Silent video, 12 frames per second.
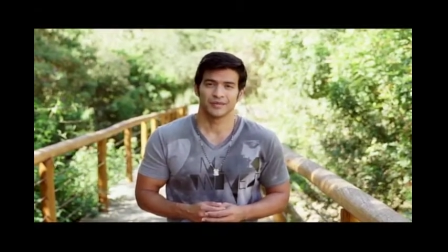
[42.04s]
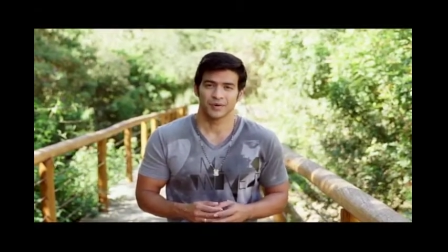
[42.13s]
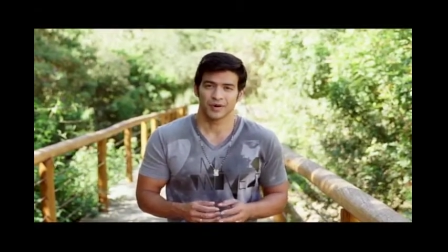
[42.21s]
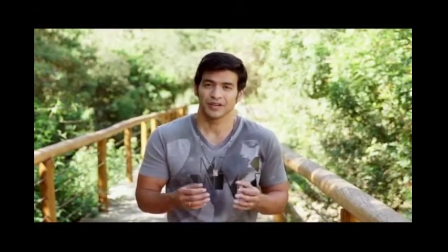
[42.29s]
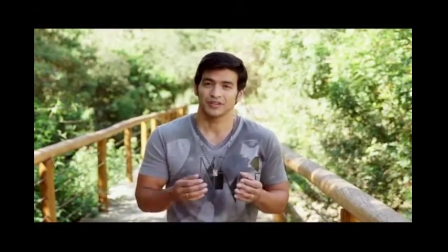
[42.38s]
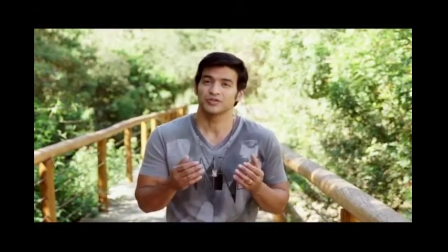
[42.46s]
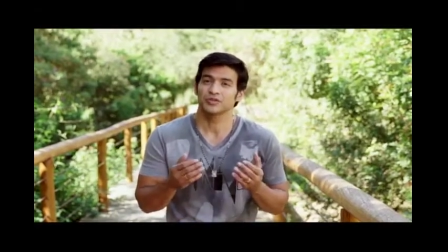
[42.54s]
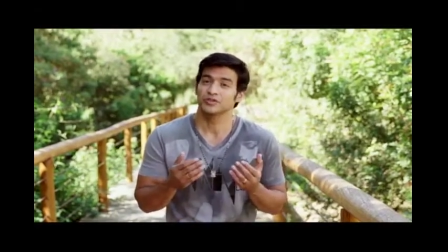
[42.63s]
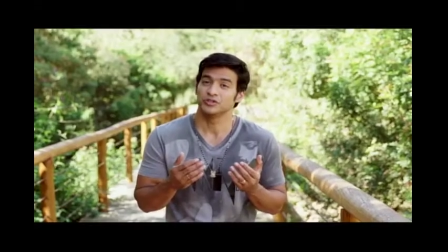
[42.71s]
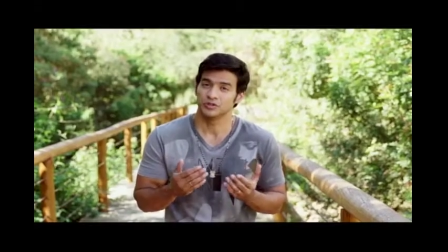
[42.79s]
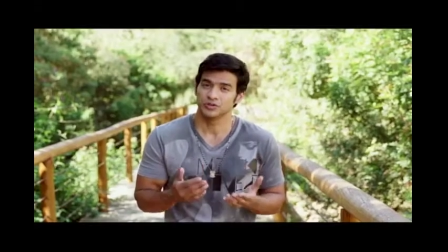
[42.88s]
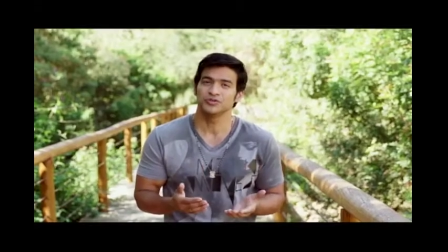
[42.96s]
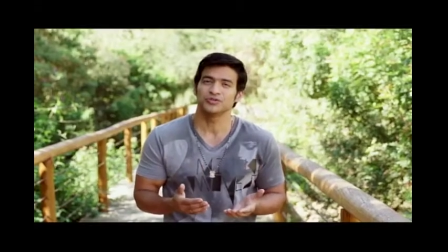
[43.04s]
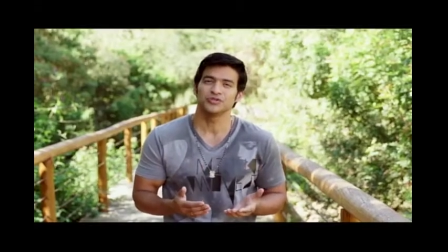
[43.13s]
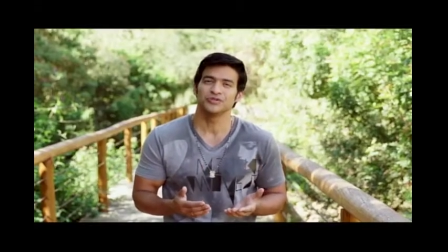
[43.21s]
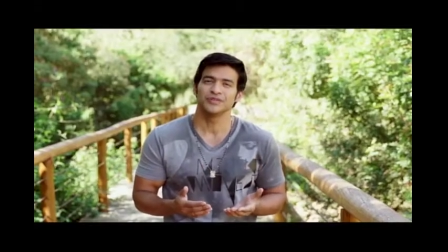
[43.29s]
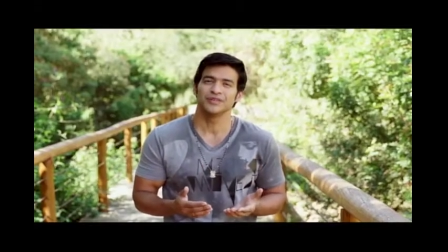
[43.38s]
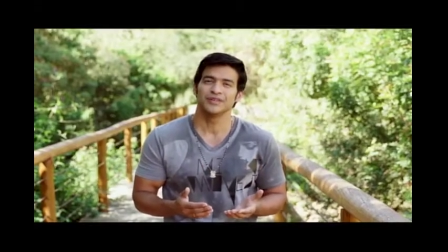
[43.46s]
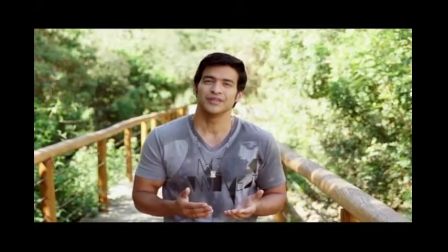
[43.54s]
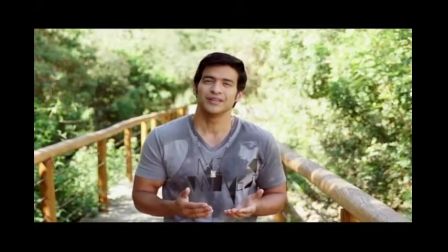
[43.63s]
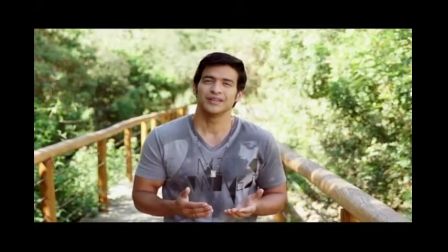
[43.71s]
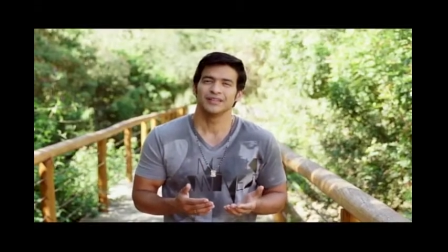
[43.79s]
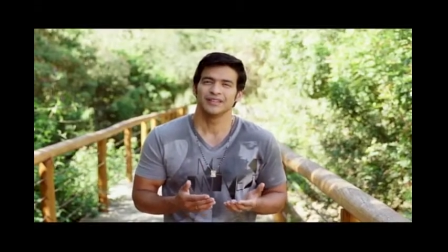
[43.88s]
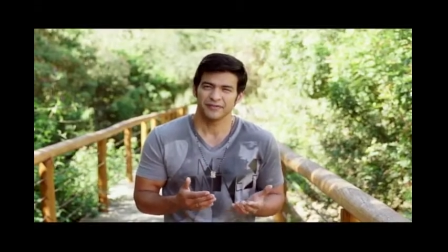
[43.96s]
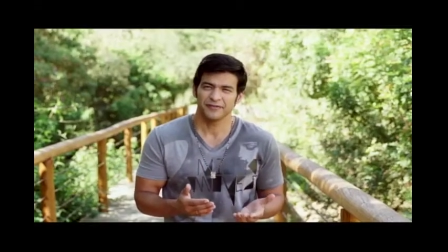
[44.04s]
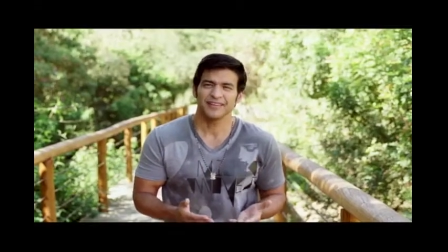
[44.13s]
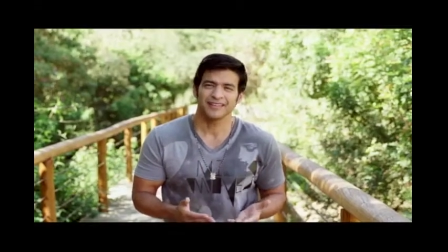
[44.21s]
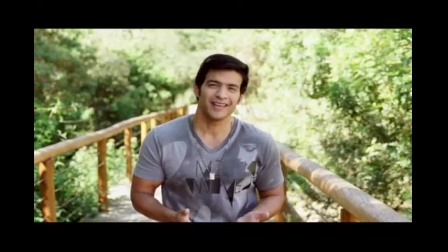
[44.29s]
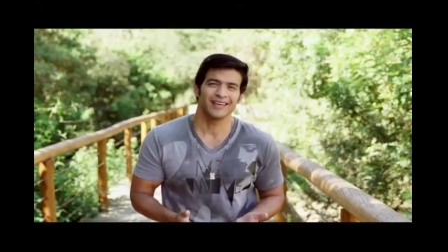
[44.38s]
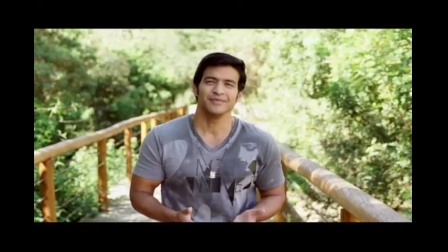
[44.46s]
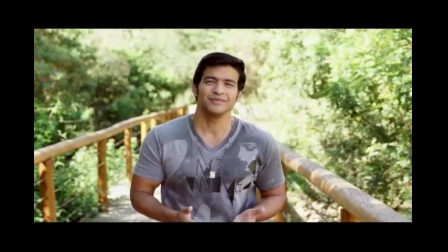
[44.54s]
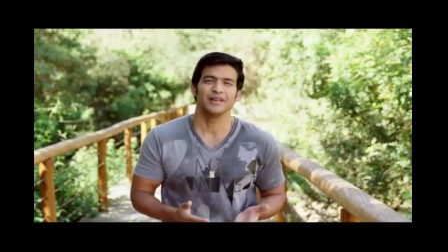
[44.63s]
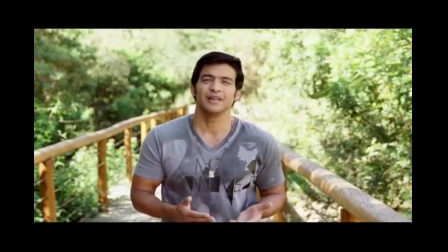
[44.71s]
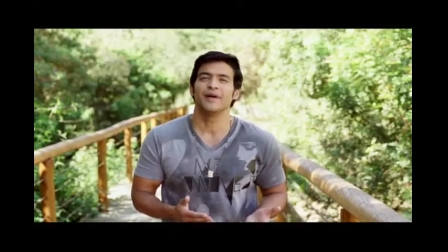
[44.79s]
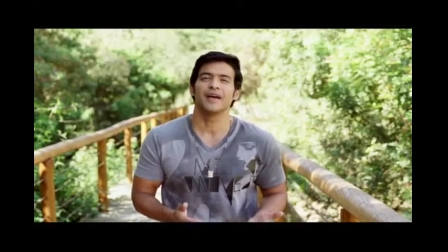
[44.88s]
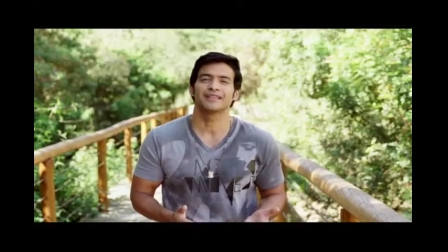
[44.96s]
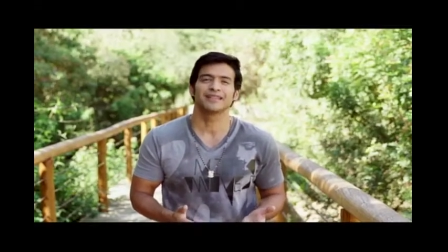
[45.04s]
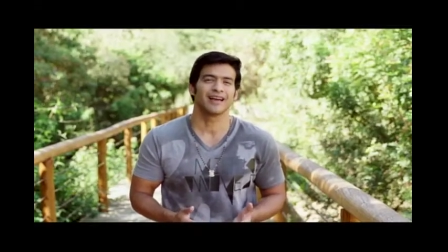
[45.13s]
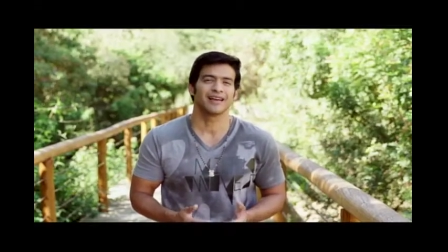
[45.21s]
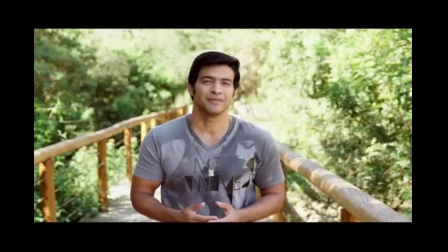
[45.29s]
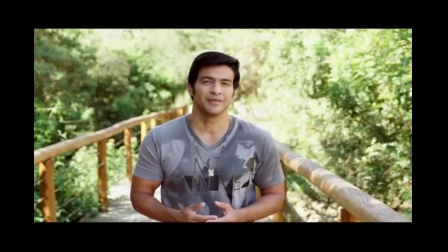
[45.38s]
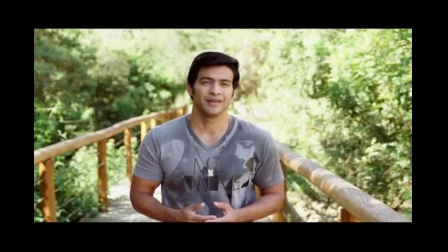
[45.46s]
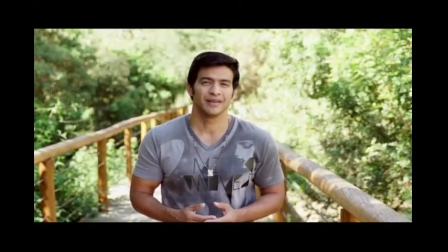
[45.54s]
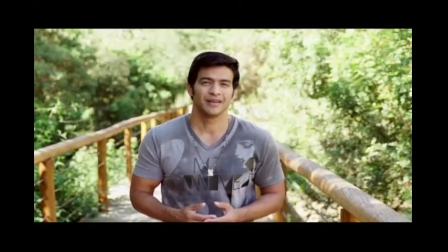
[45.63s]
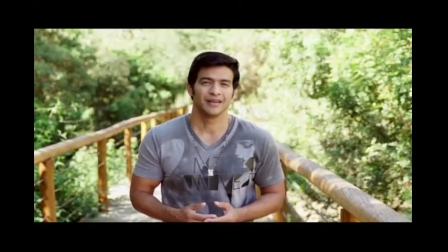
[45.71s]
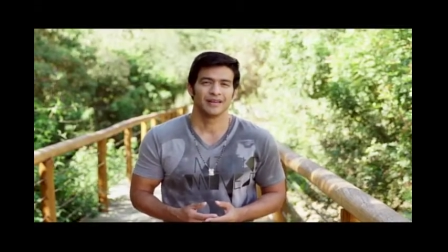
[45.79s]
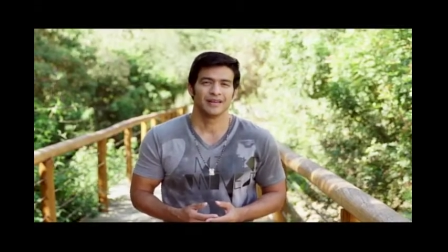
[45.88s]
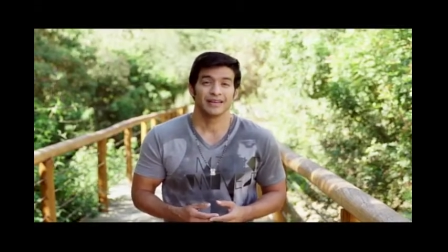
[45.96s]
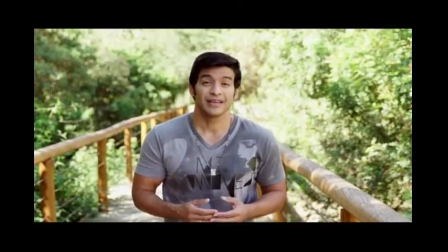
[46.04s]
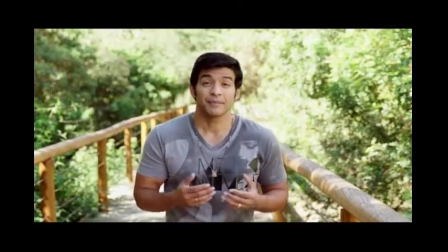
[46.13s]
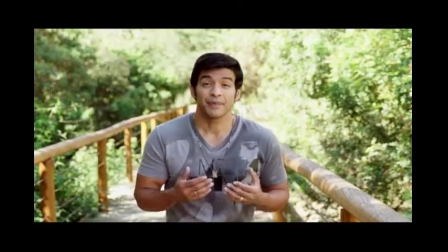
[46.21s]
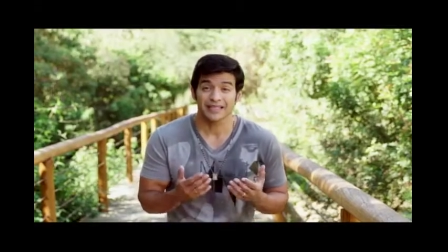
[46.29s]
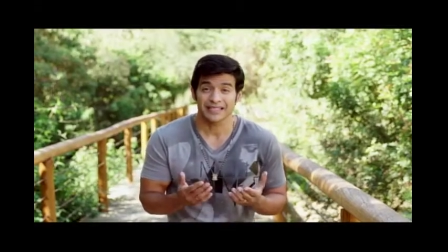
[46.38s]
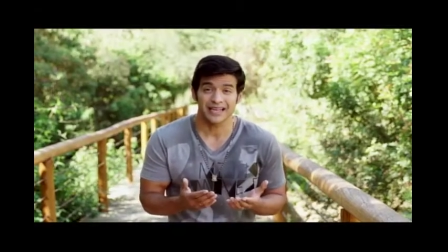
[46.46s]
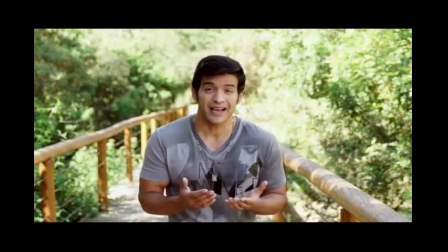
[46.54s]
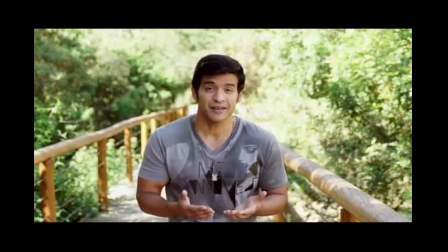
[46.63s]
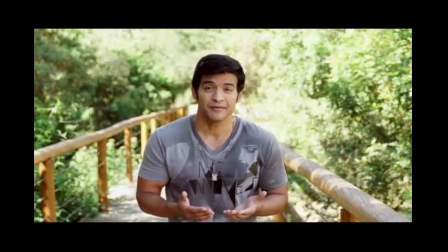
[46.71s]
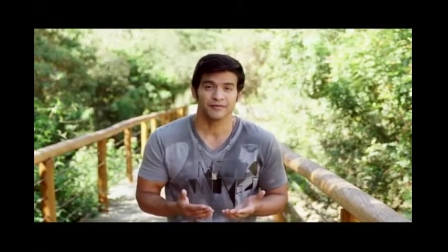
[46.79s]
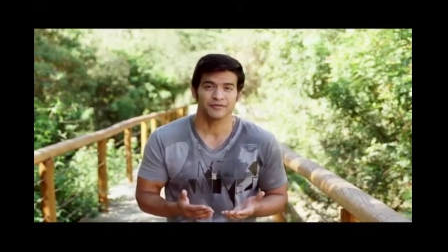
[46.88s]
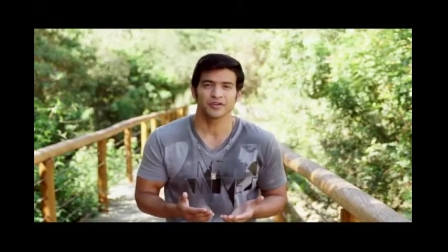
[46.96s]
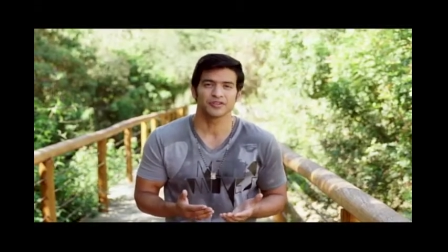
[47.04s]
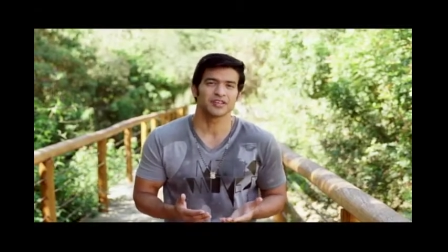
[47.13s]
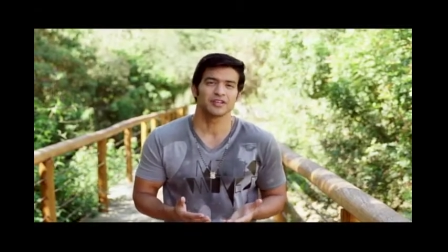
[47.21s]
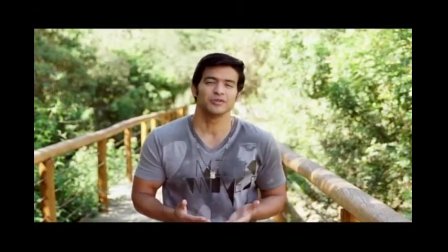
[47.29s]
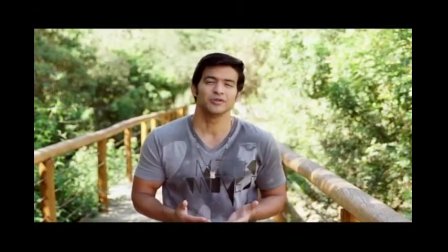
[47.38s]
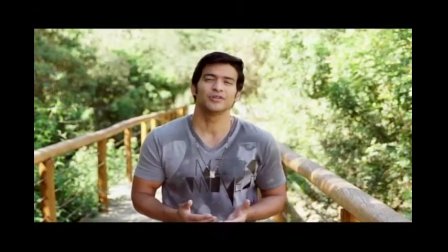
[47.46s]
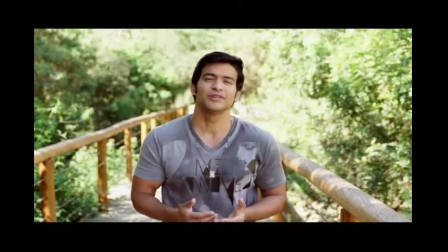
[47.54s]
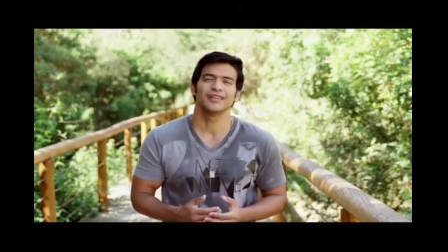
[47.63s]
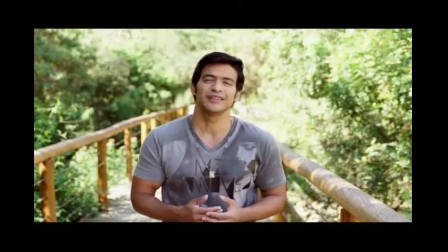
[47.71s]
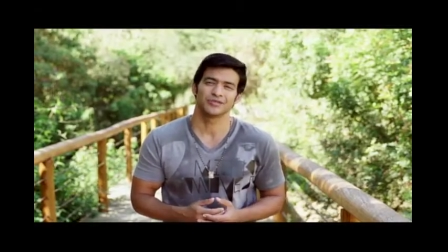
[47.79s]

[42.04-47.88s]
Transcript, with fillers: porque sois justo, defendei-me, libertai-me e apressai-vos, ó Senhor, em